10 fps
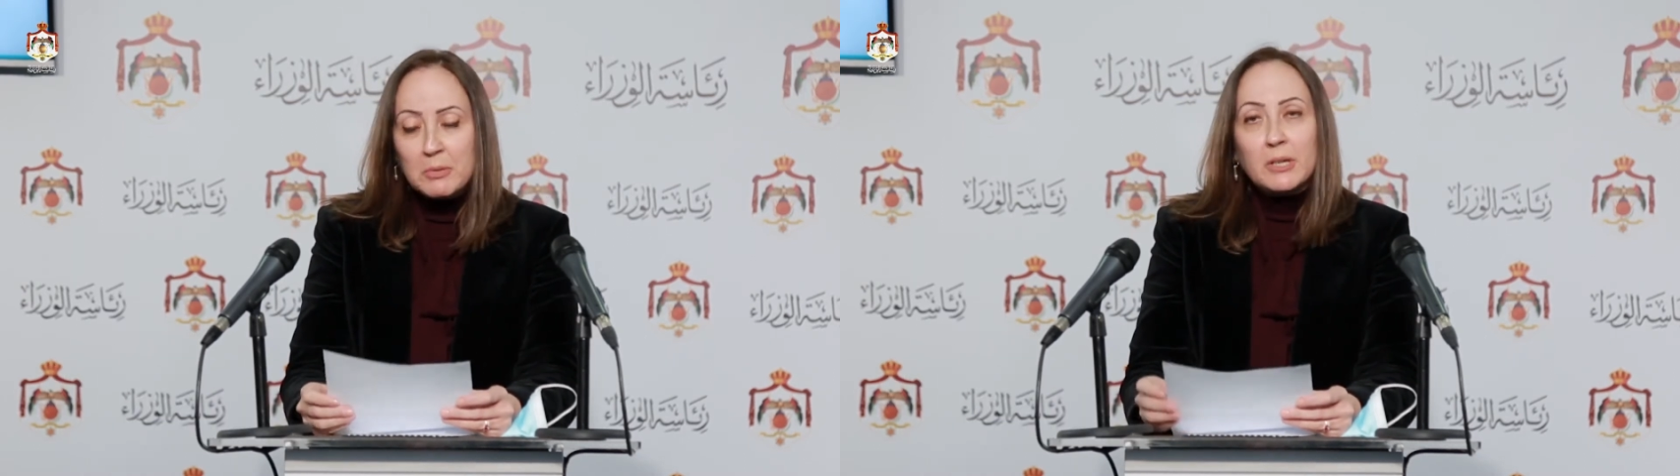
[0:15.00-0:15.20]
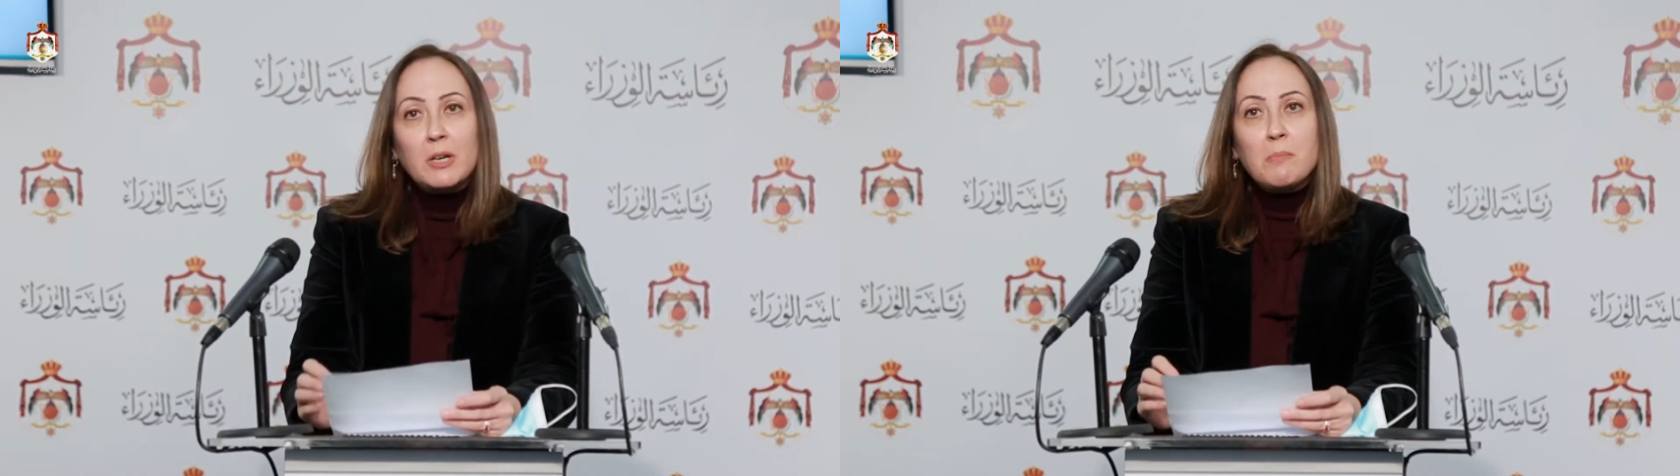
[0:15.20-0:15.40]

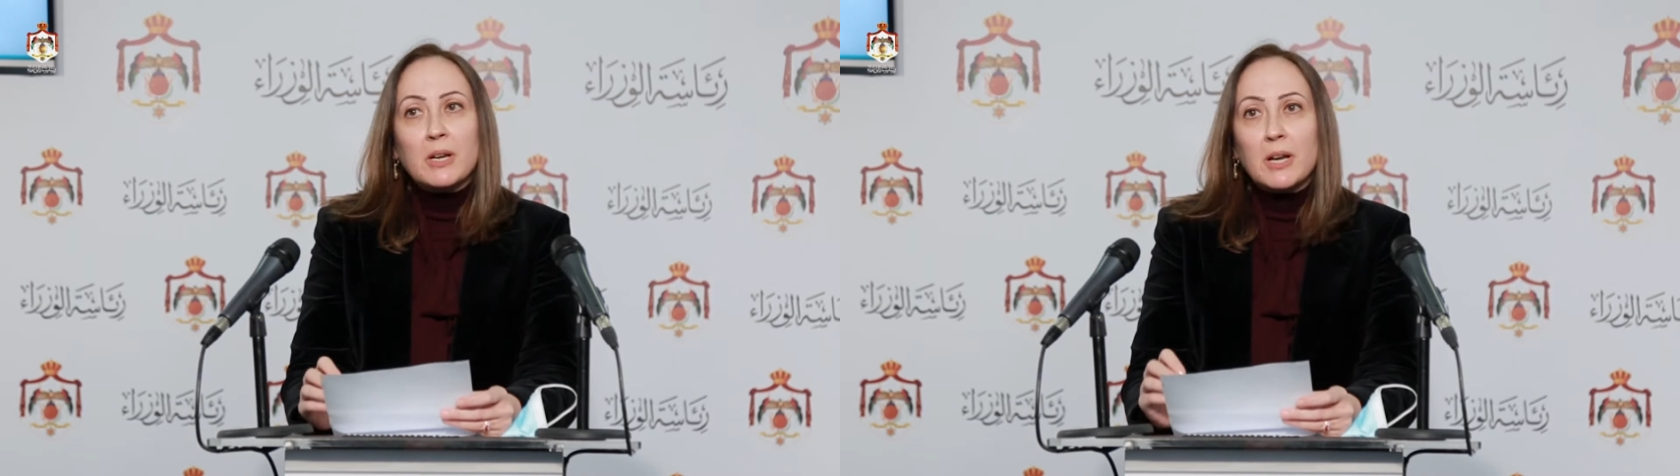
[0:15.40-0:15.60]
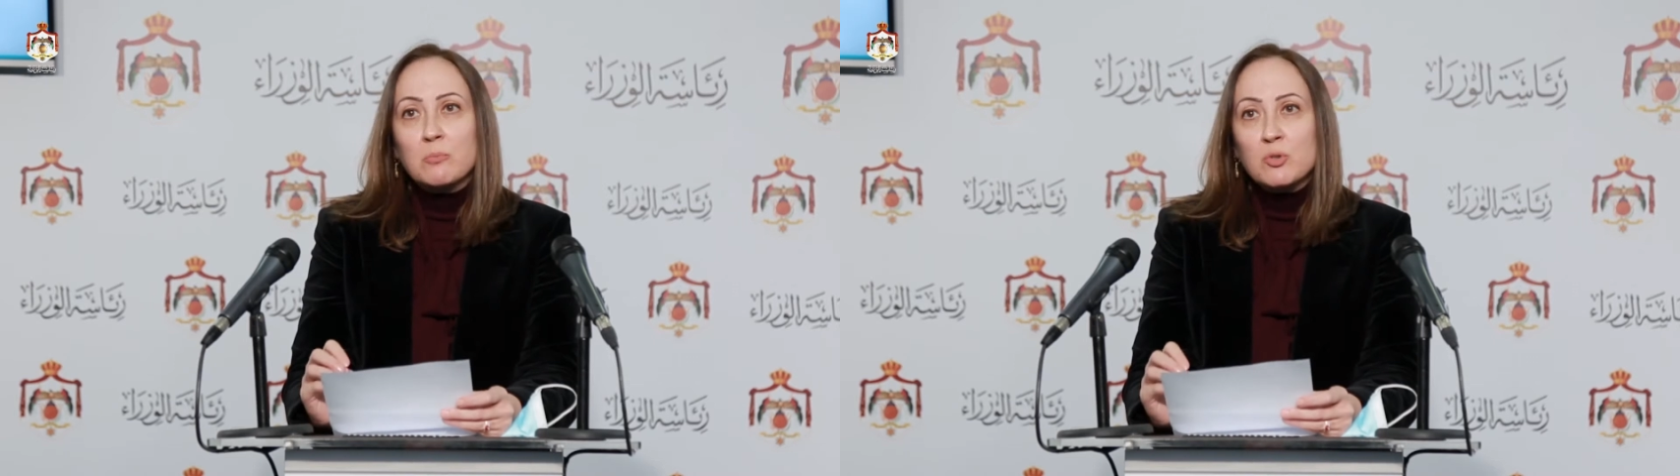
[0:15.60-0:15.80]
من
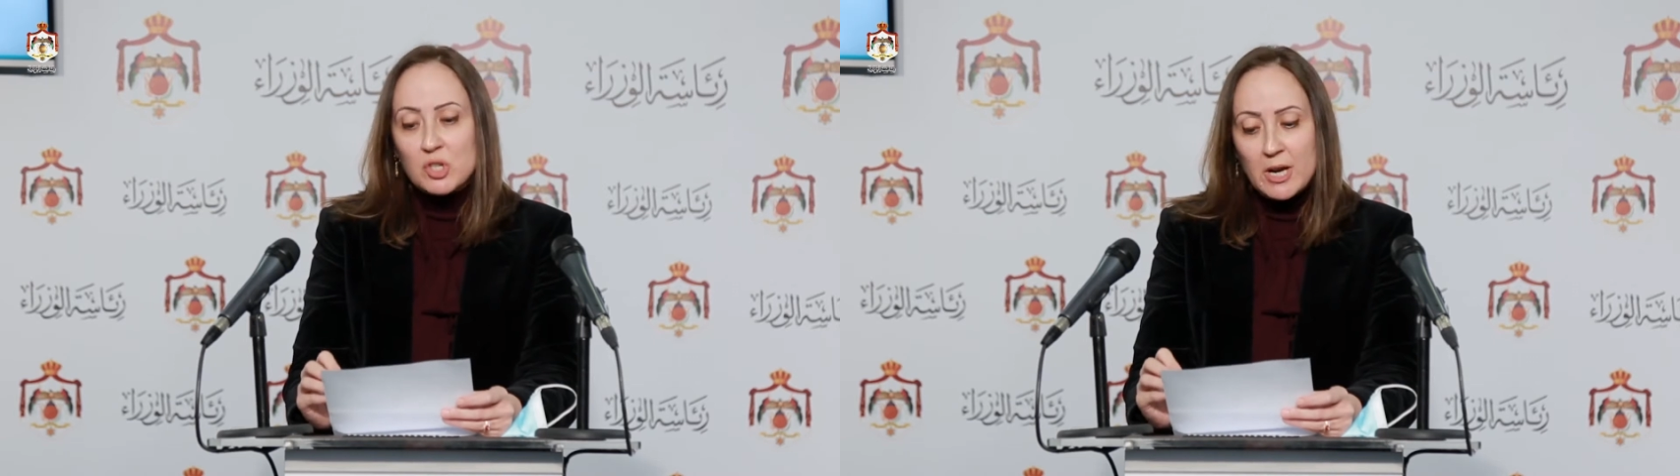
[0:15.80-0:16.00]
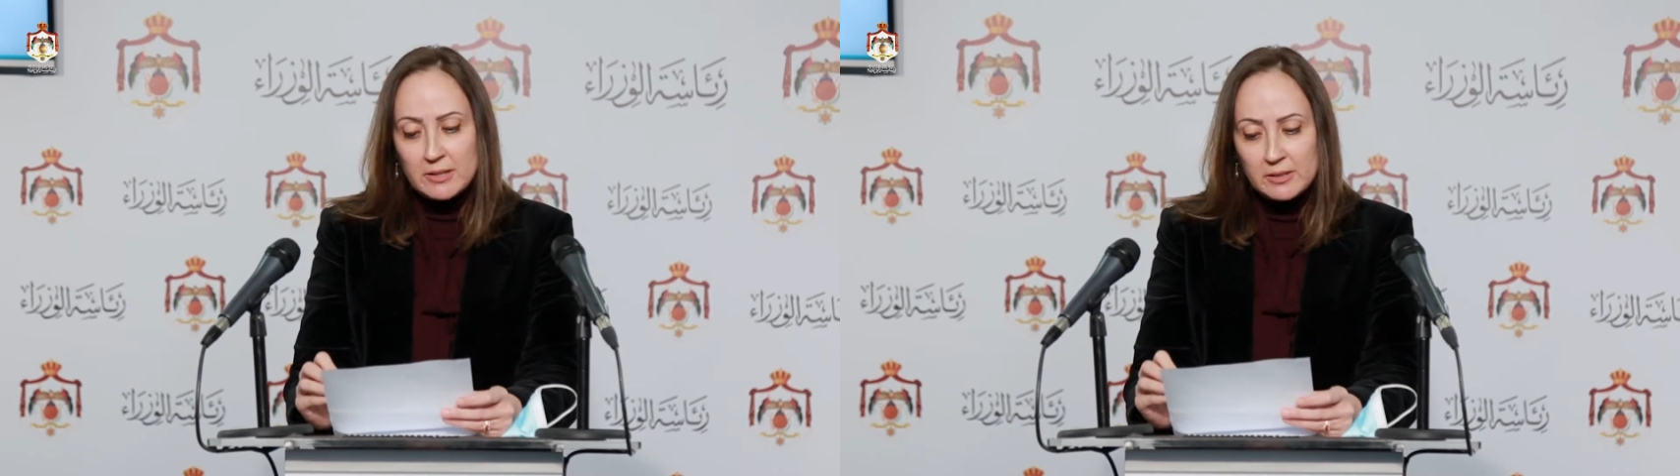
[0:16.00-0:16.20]
قبل
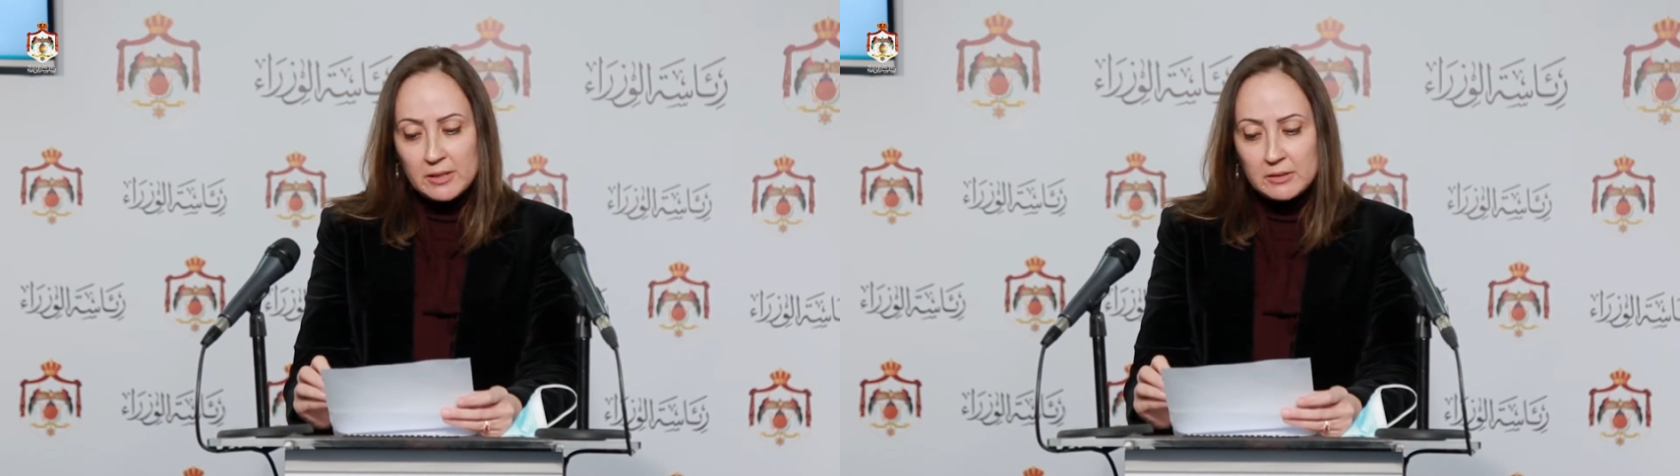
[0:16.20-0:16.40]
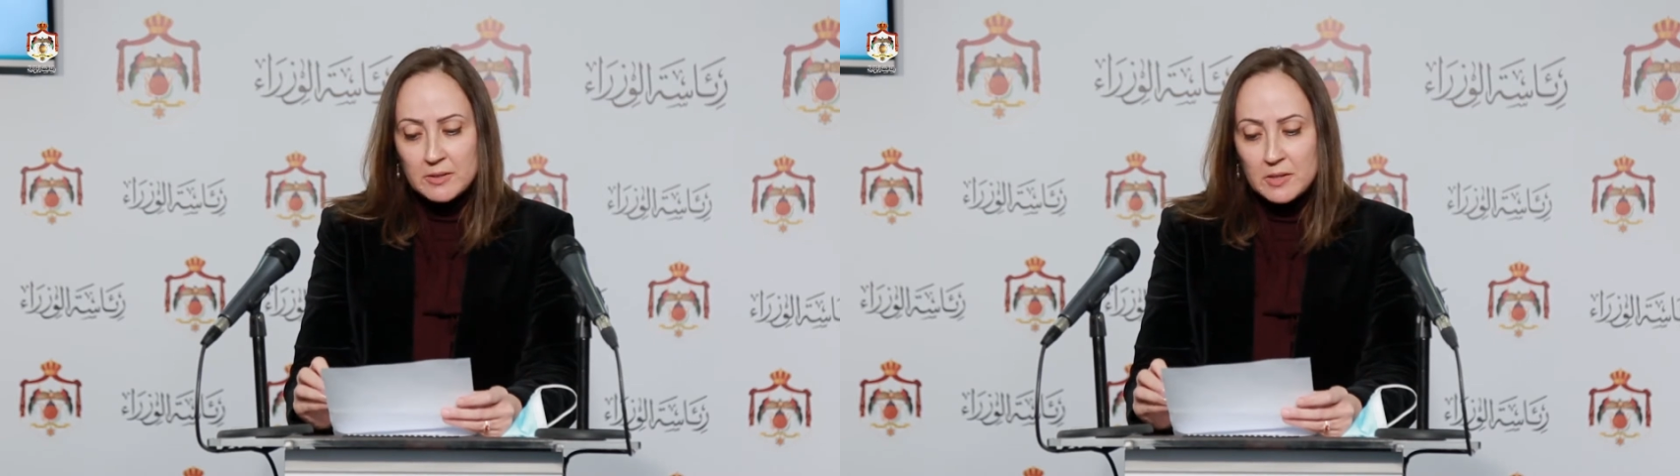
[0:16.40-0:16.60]
المنشآت
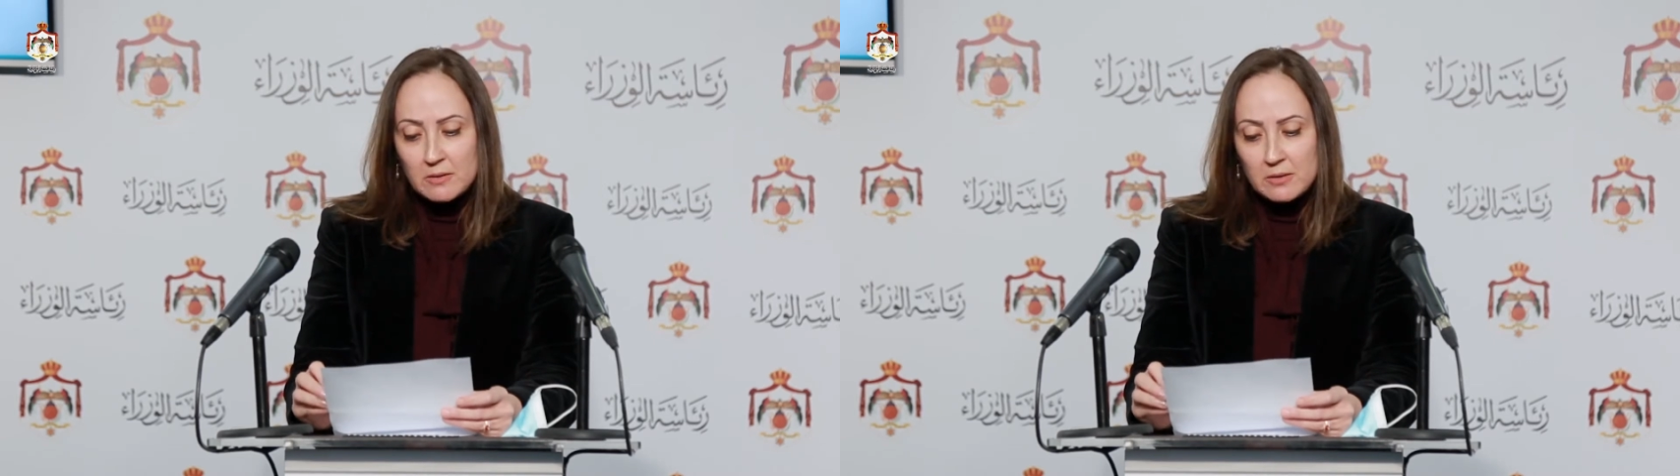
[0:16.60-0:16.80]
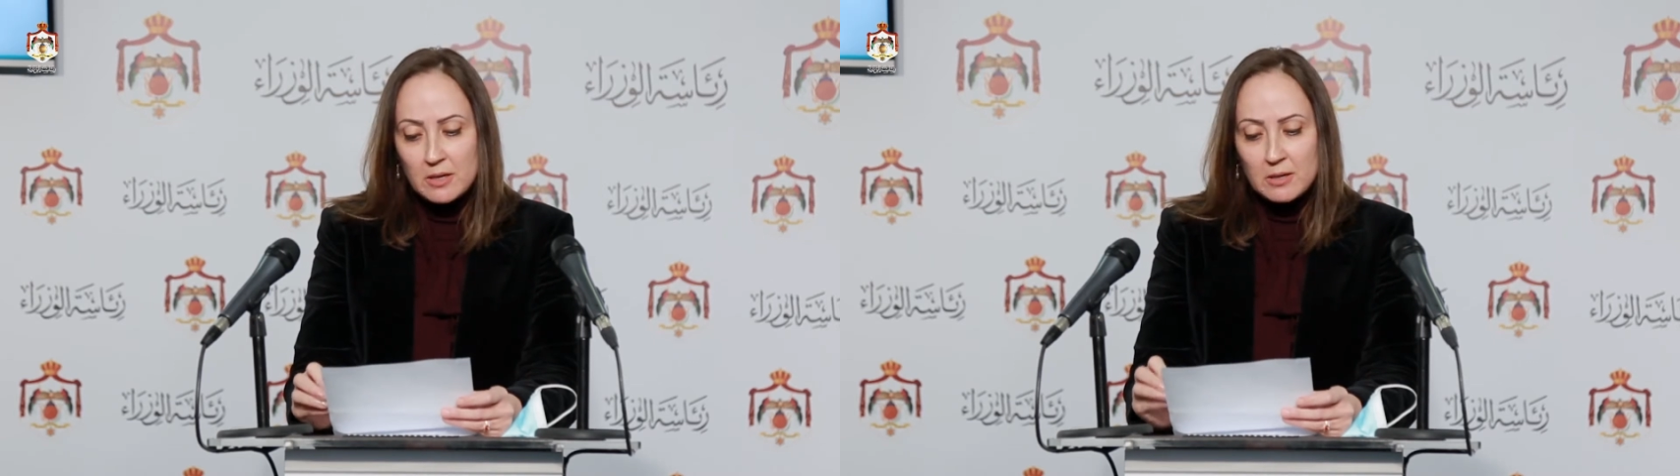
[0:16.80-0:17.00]

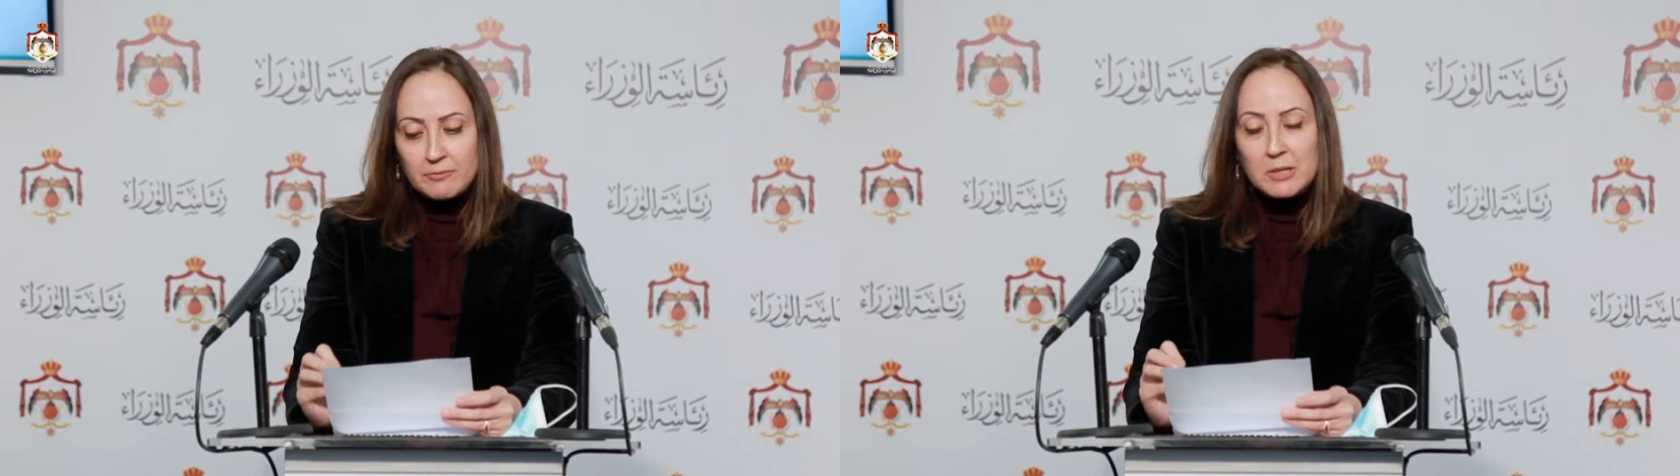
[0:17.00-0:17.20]
الاقتصادية